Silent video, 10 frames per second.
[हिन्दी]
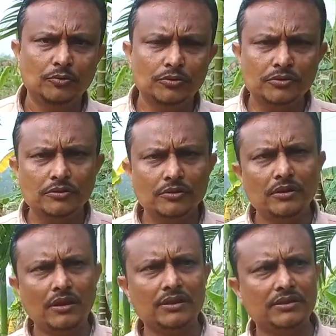दोस्तों
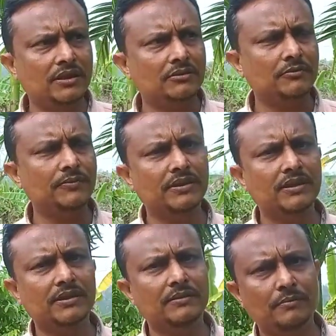आज का
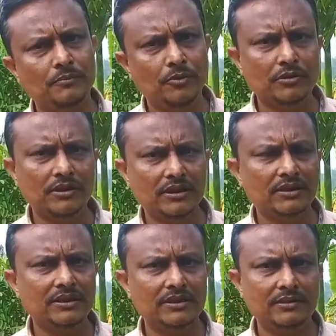टॉपिक है बकरी
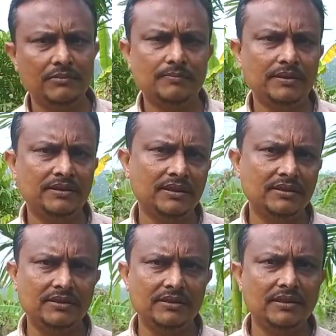कितने दिन में बच्चा
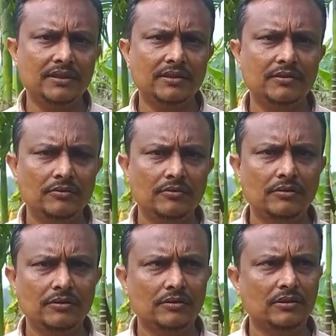देती है
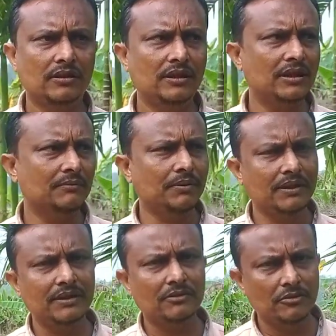और एक
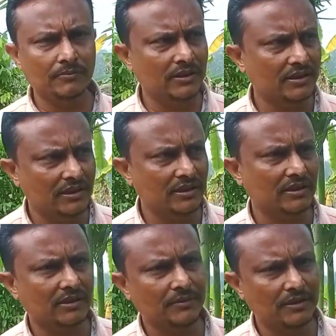भाई ने कमेंट किया
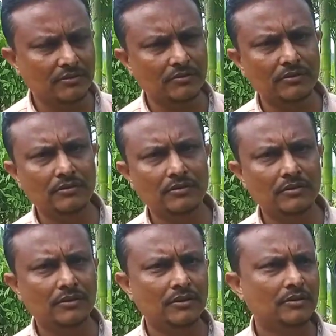था मेरे को
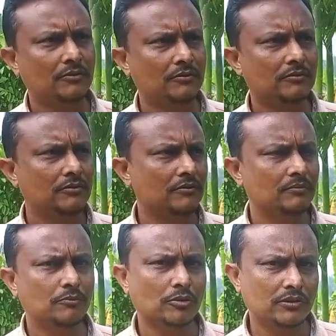
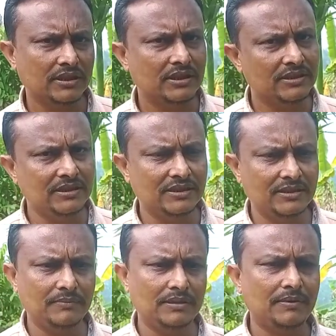बकरी कितने
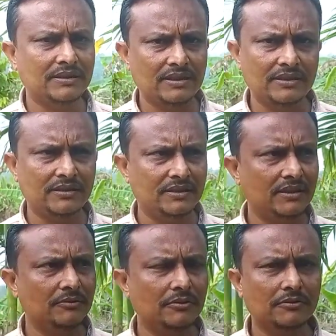दिन में बच्चा
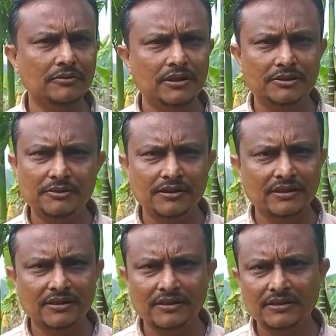देती है उनको एक्चुअल
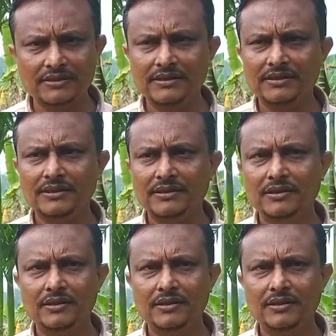जानकारी चाहिए